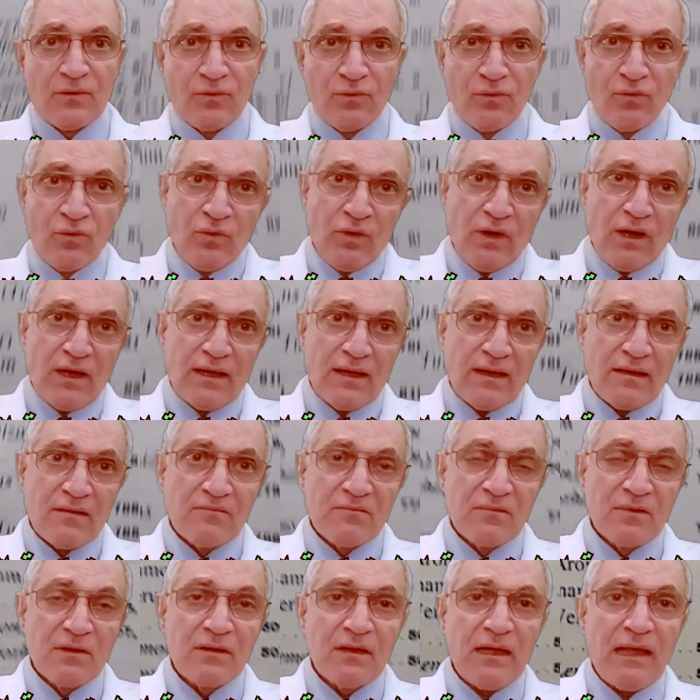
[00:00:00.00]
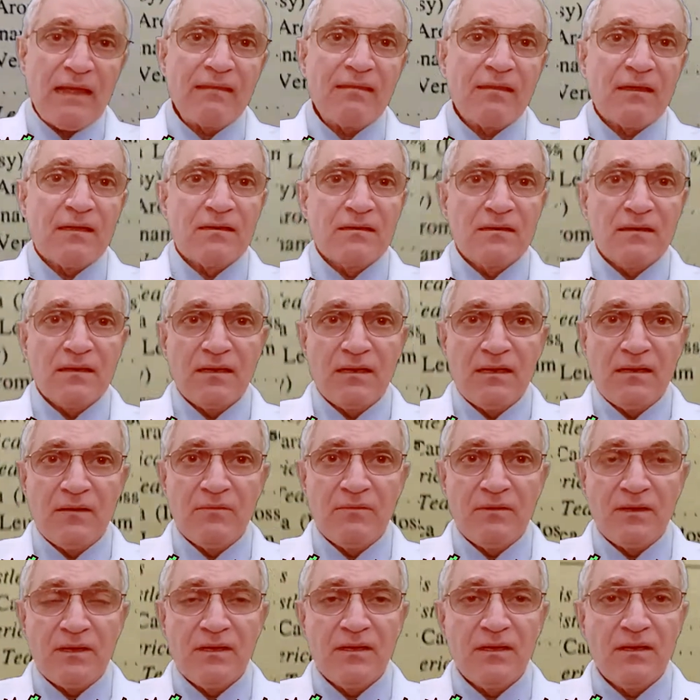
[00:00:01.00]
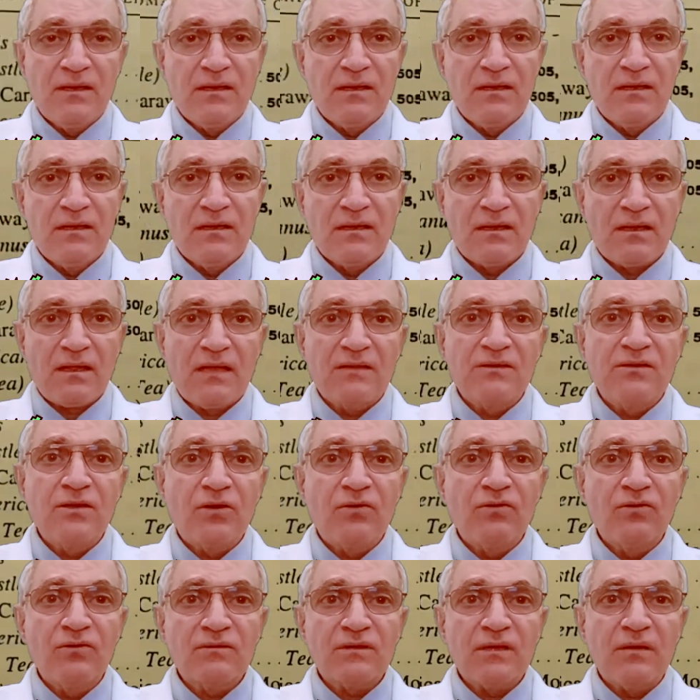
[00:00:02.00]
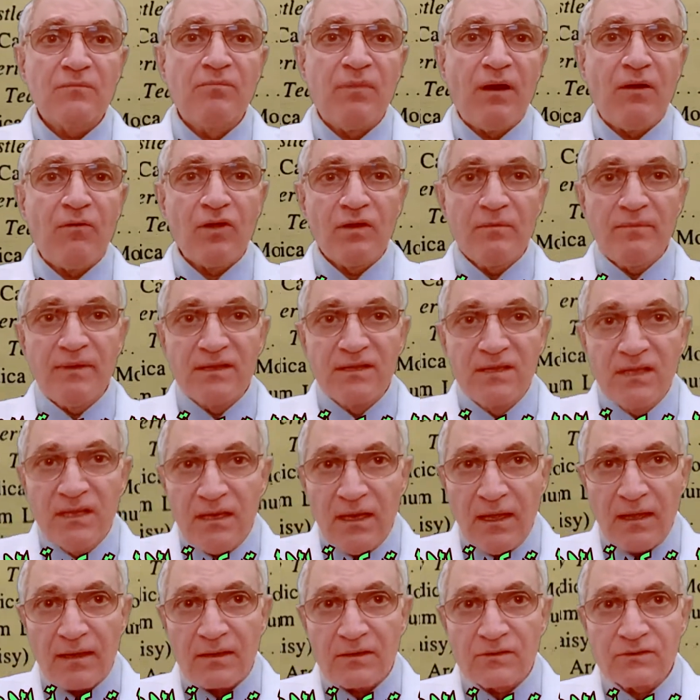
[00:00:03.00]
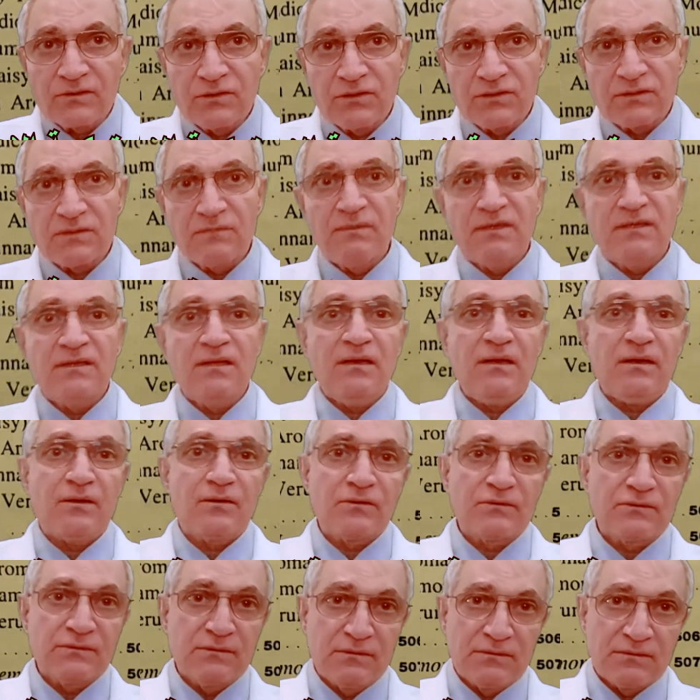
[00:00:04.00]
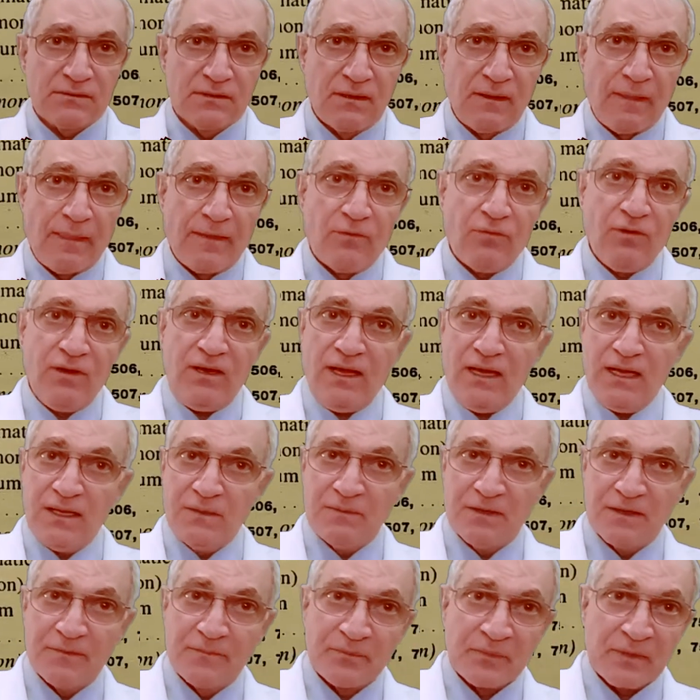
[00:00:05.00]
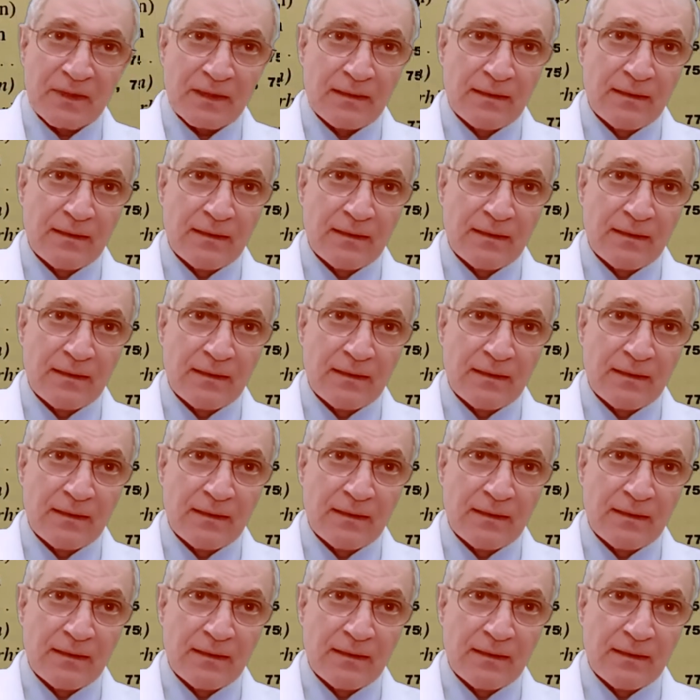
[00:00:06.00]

وايضا قد يكون طيب ما هو البديل لاركسوس؟ بديل اركسوس هو الحلبه.